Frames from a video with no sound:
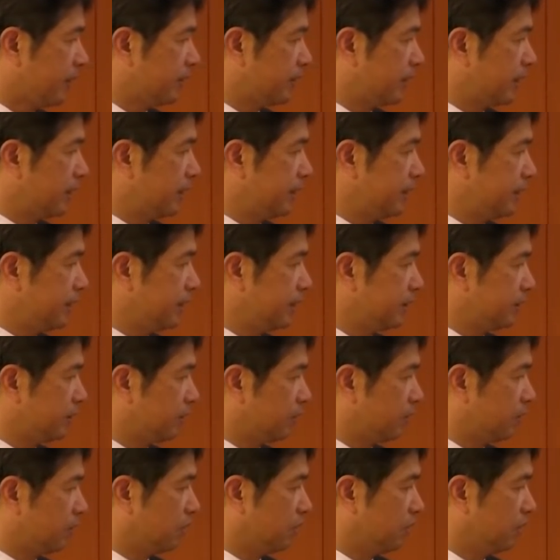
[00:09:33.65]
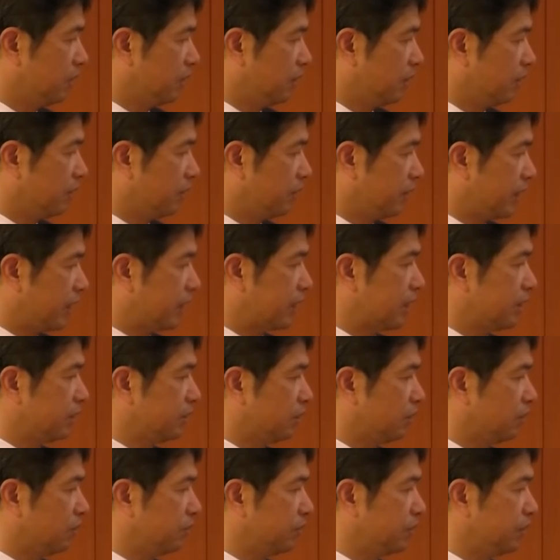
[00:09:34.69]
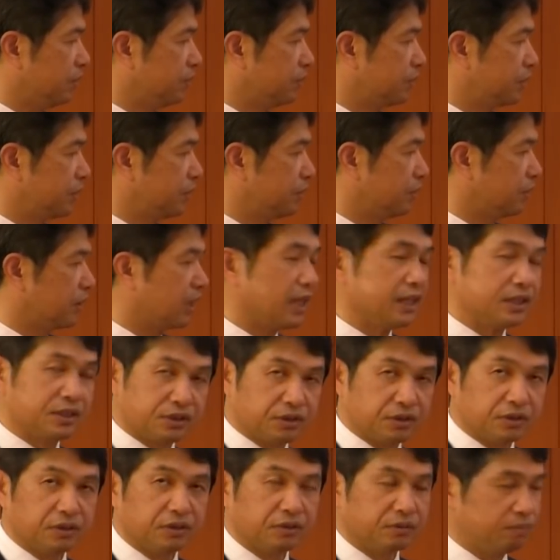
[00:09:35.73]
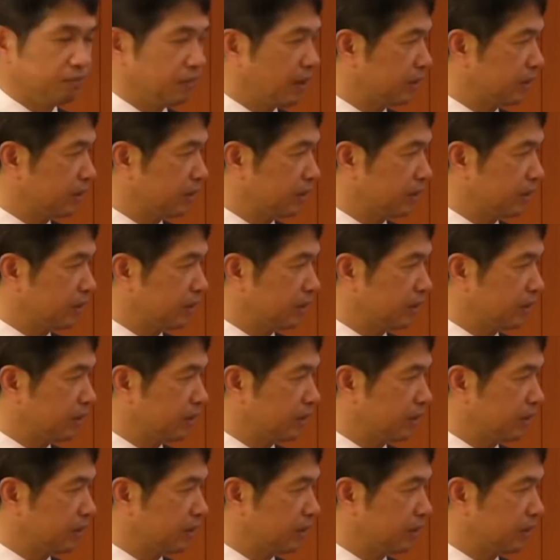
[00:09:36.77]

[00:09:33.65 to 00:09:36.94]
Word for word: さらにその夜間の不要不急の外出、